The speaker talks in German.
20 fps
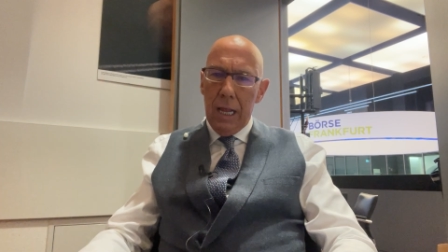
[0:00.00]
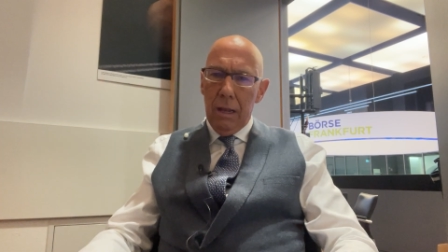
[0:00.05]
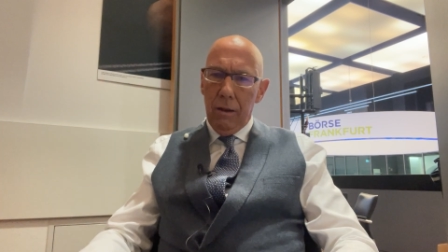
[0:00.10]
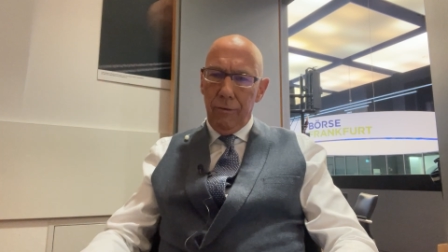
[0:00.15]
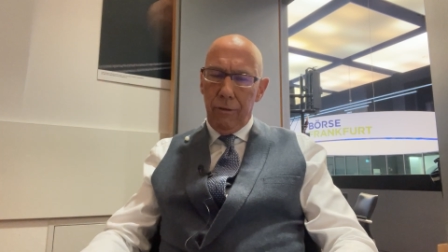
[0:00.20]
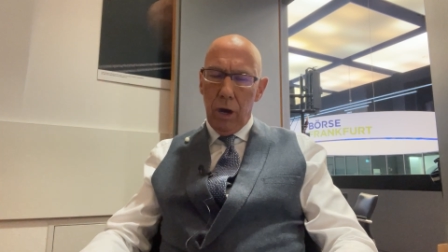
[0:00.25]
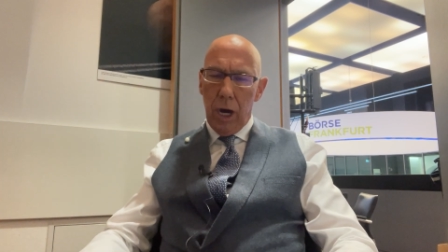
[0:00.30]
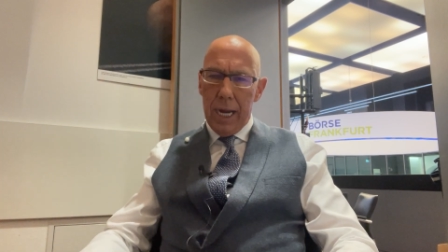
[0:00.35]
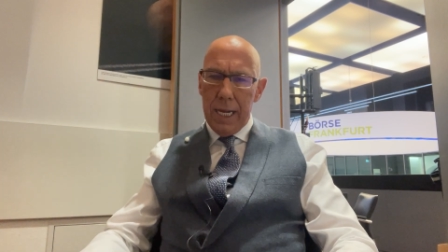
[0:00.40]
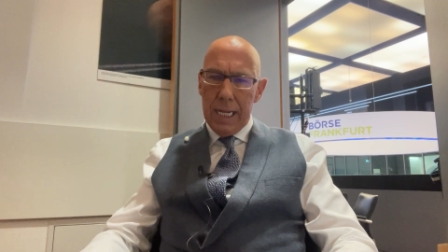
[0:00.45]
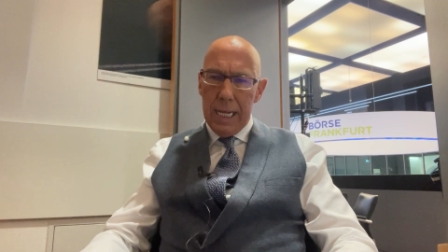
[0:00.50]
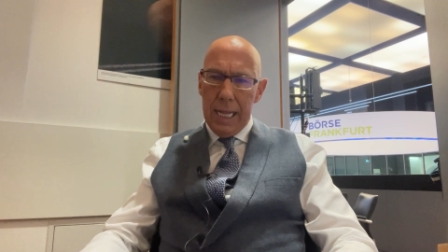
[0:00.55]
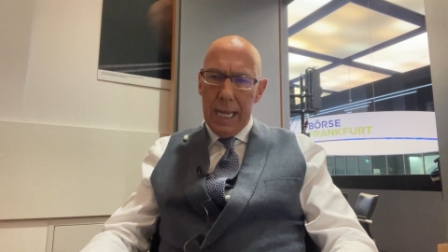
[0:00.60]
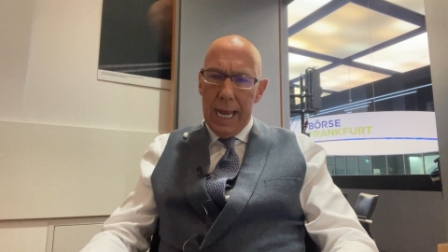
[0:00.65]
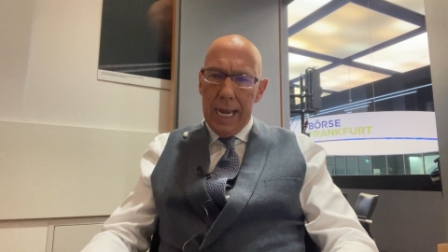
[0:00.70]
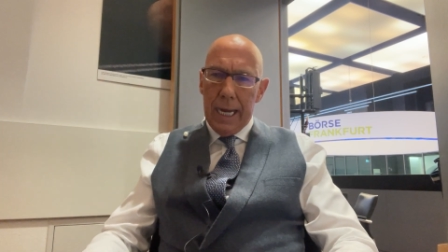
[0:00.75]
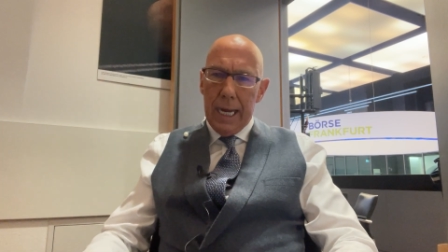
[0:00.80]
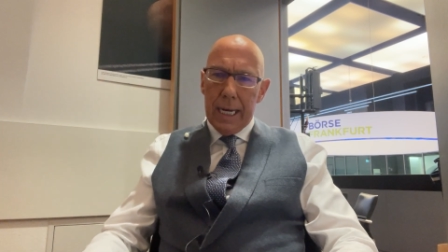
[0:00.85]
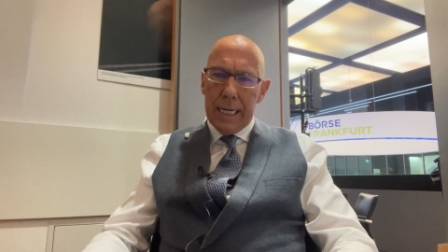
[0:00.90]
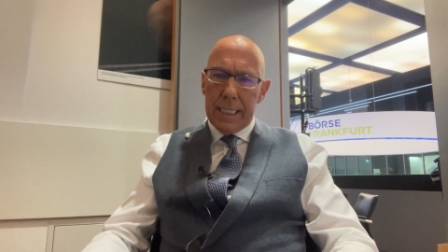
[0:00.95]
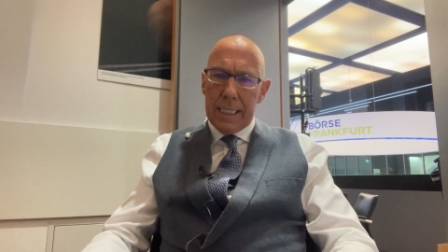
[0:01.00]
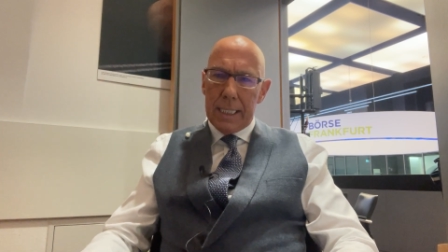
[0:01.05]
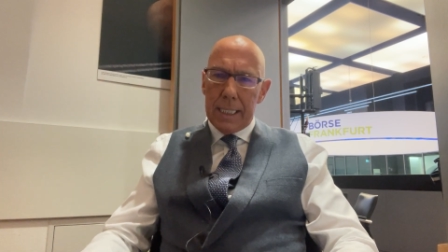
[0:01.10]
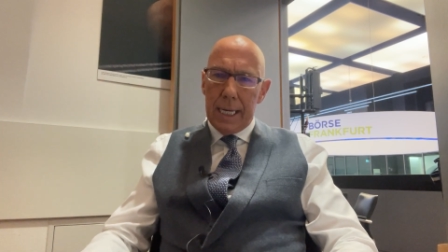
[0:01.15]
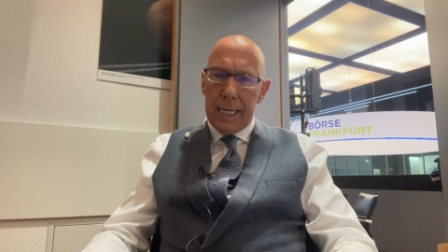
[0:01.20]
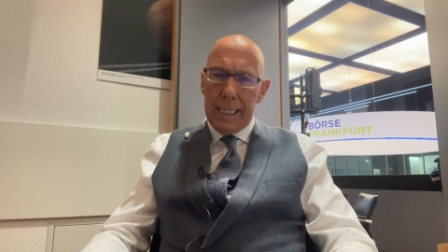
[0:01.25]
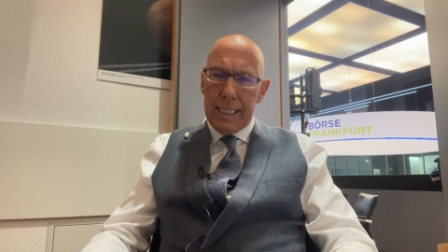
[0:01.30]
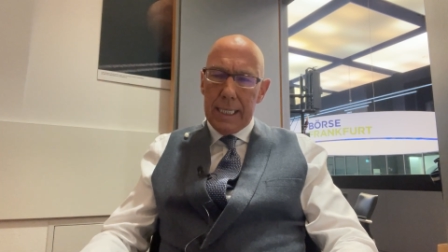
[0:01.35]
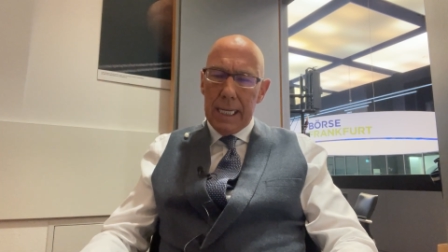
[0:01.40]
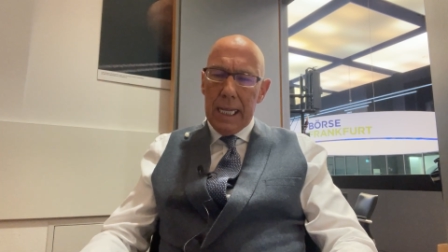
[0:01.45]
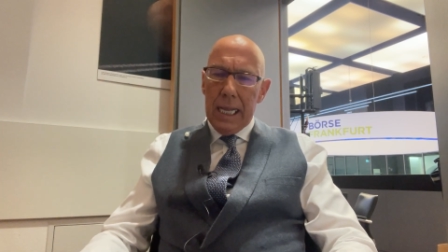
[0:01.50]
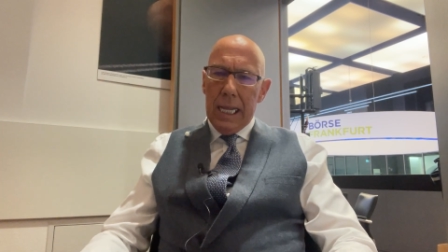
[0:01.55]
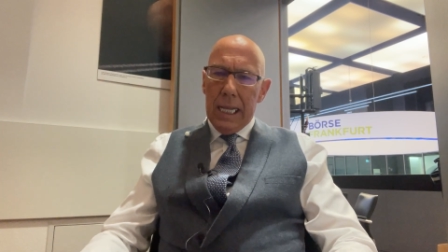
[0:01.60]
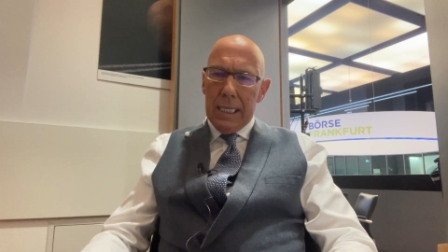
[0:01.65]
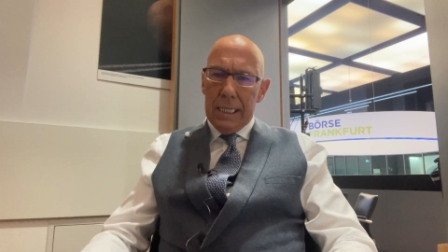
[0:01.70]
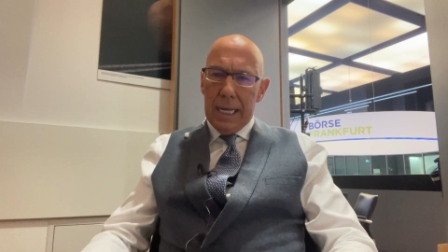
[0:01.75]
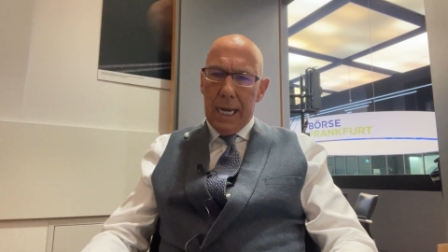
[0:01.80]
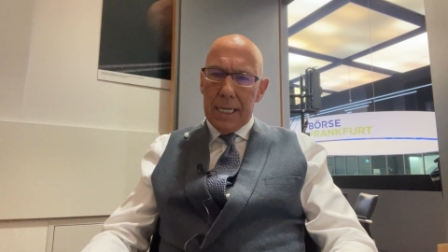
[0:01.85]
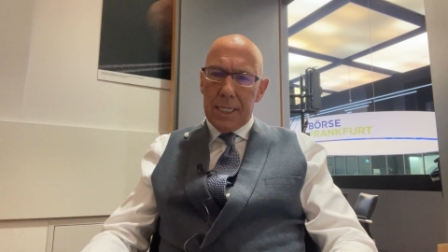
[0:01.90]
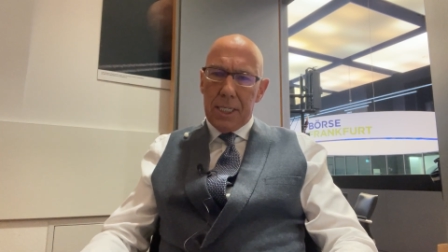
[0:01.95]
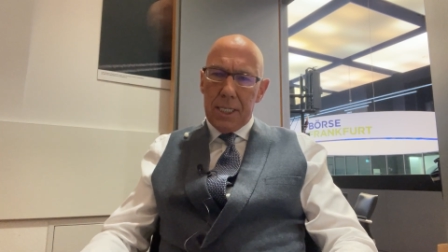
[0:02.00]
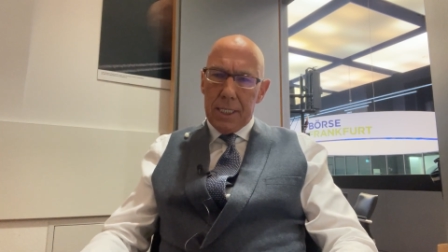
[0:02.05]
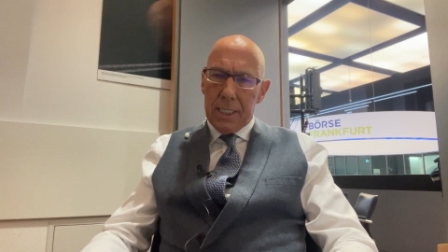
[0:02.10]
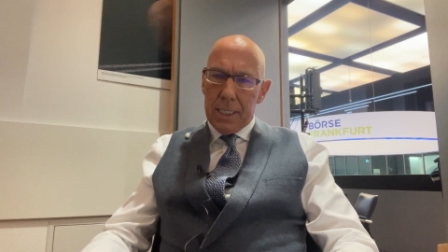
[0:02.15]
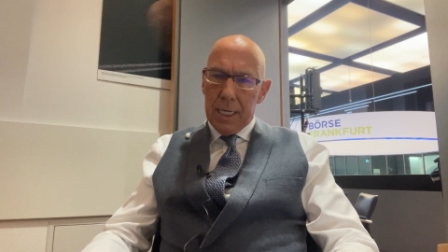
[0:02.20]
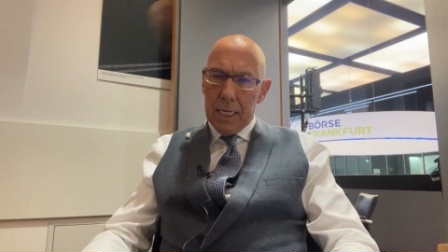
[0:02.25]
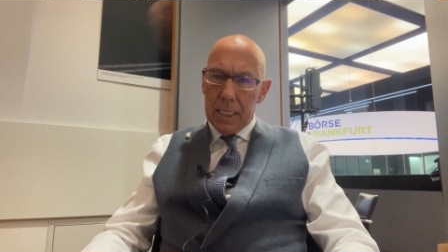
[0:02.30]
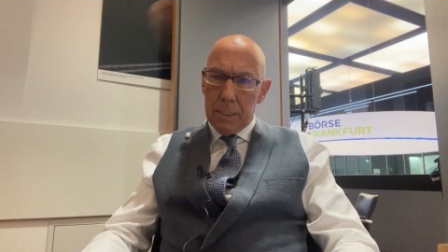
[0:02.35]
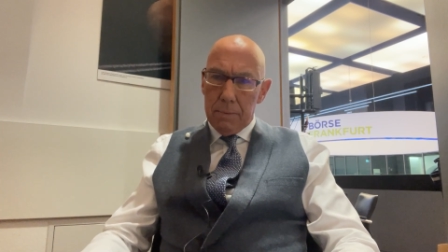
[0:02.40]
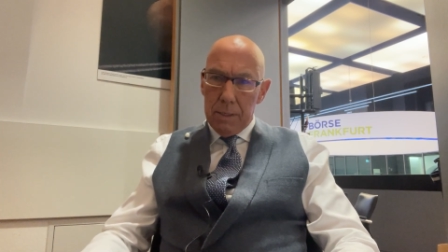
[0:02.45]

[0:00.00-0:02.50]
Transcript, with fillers: für eine längere Zeit, das ist das,